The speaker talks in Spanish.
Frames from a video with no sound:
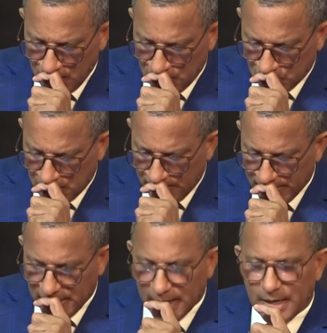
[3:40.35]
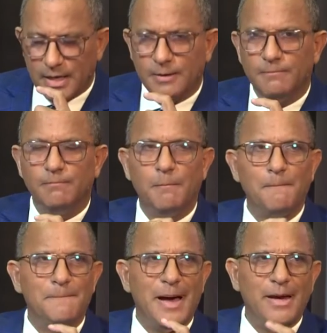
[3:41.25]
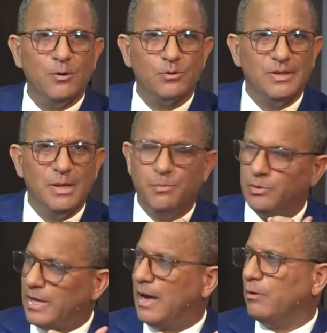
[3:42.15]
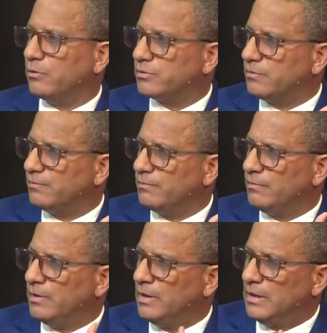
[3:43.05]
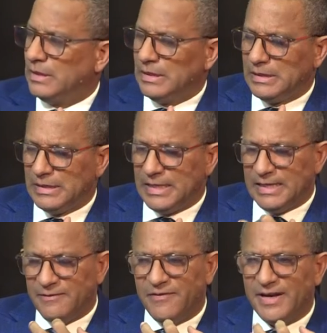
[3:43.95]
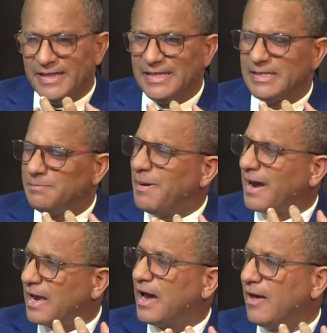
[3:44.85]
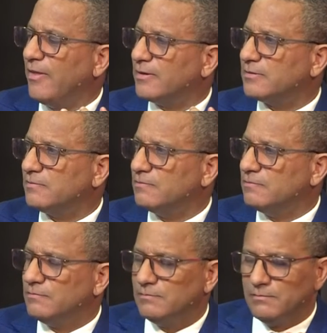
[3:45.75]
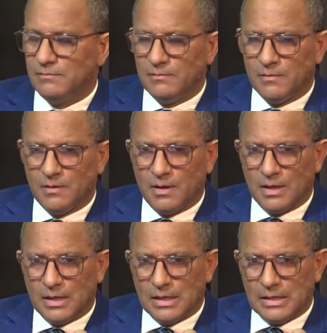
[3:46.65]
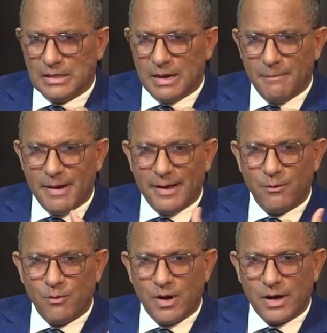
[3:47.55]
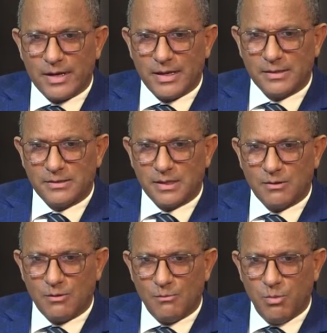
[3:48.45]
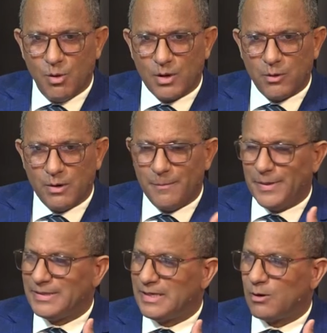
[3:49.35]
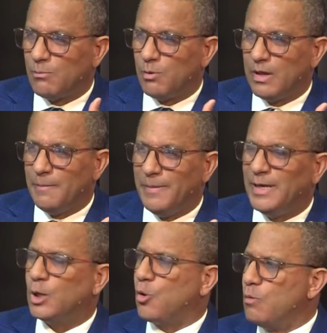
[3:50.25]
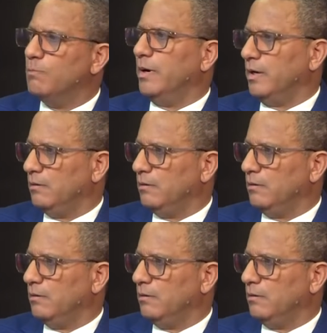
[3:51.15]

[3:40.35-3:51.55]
Tú sabes que varios diputados de diferentes bancadas llamaron a que se convoque una especie como de minicumbre